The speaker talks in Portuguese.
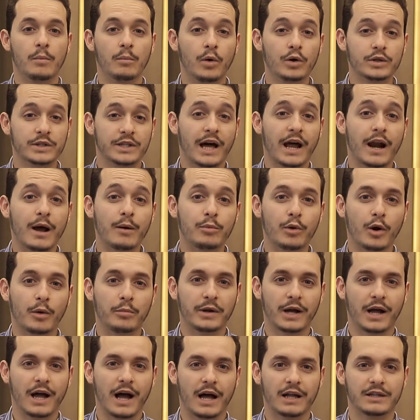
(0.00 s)
Montar a
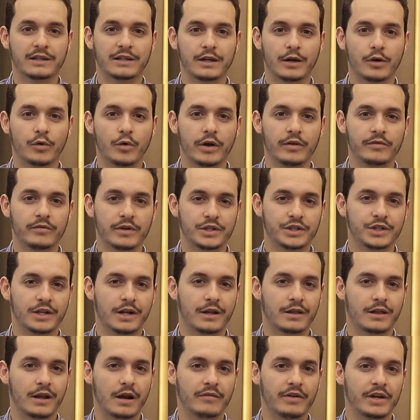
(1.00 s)
própria carteira ou investir
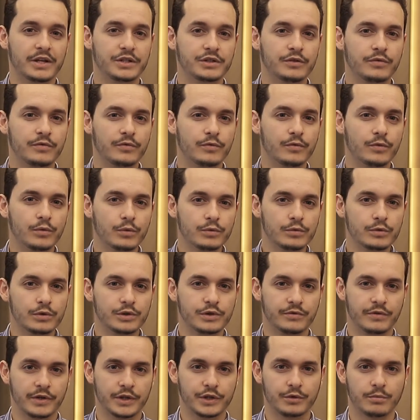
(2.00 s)
através de fundos
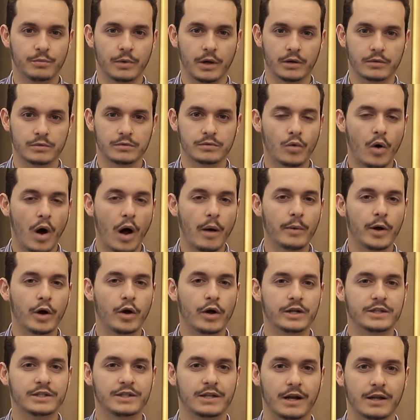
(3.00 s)
de investimento. Qual a
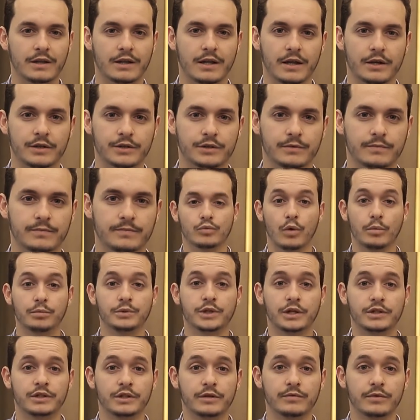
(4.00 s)
melhor estratégia? O
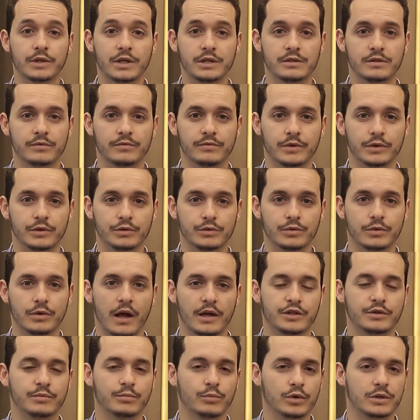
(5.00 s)
objetivo desse vídeo é
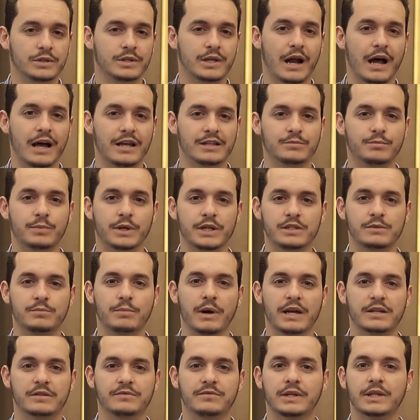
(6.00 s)
te mostrar as
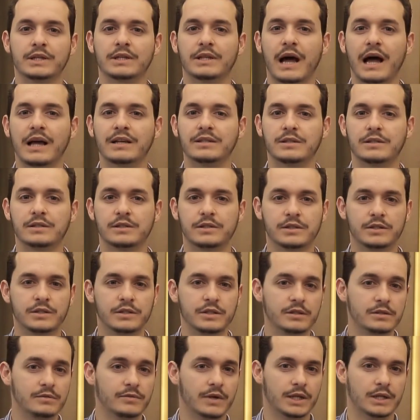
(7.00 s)
principais vantagens e
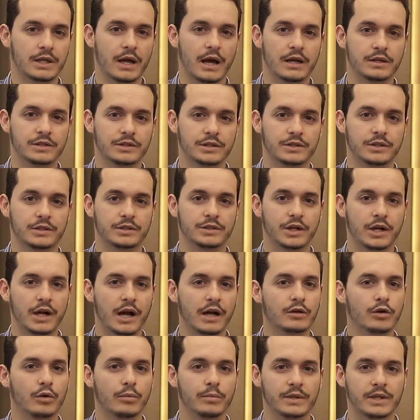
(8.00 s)
desvantagens de
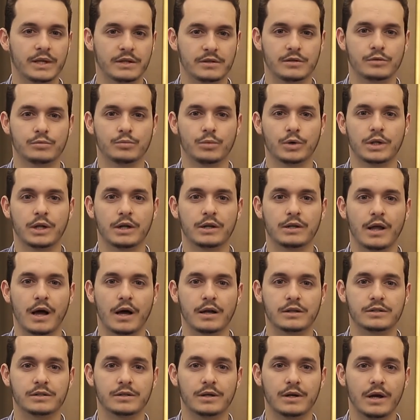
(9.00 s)
cada uma dessas
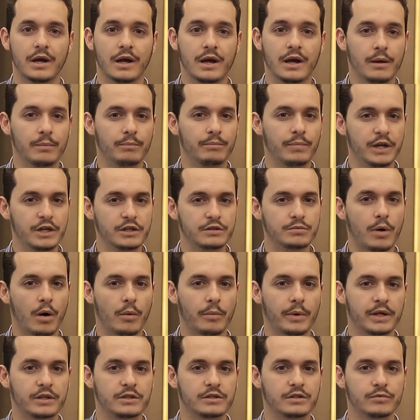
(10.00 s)
modalidades,
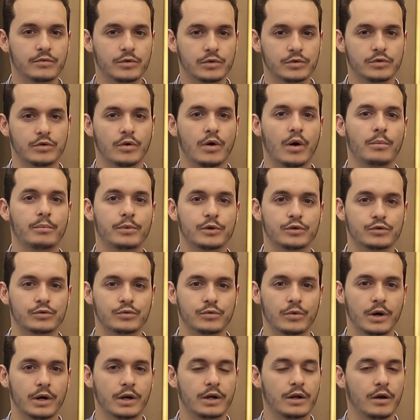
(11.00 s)
principalmente se você é uma
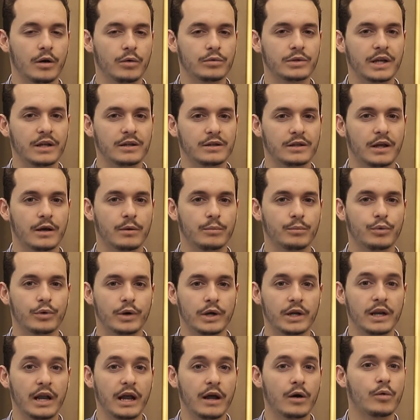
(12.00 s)
pessoa que não tem tempo
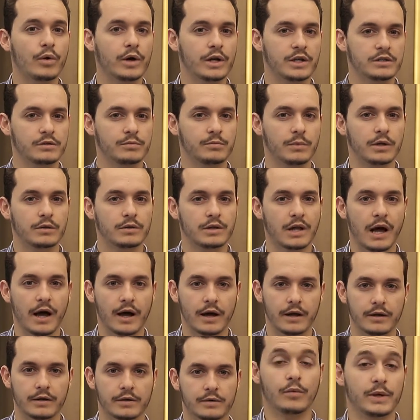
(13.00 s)
e nem conhecimento na
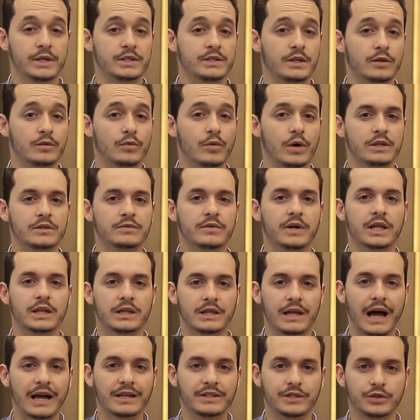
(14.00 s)
área. Começando com as
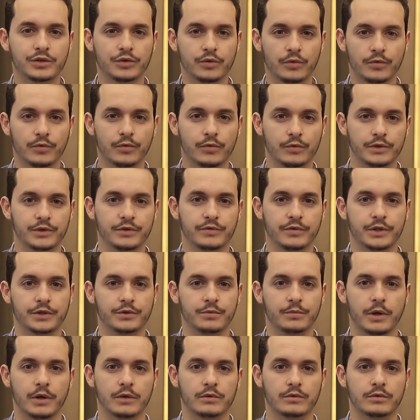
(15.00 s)
vantagens de um fundo de
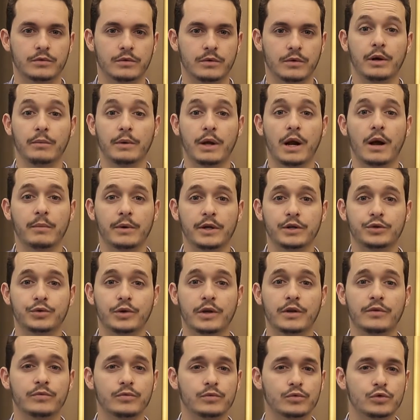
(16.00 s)
investimento. Primeiramente,
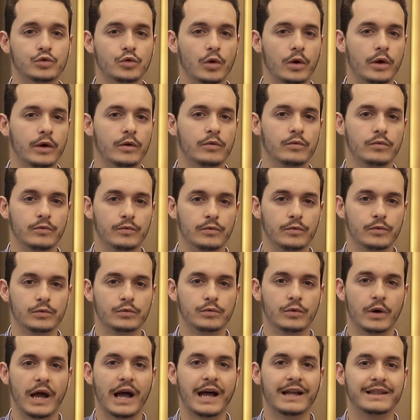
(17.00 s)
o que funciona em um
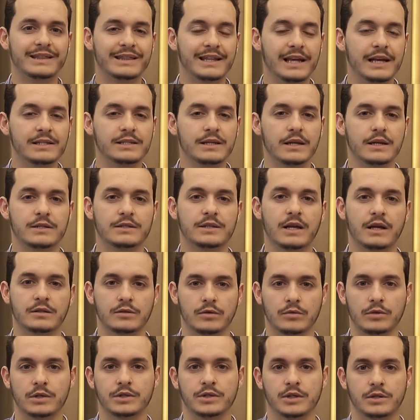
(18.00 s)
fundo é a
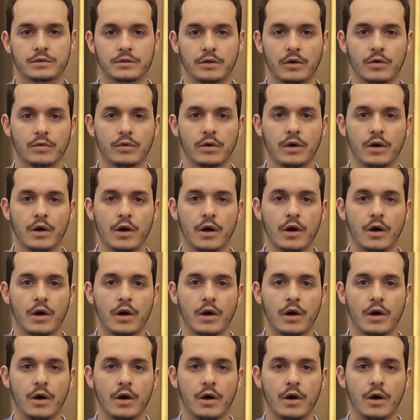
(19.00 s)
terceirização da gestão.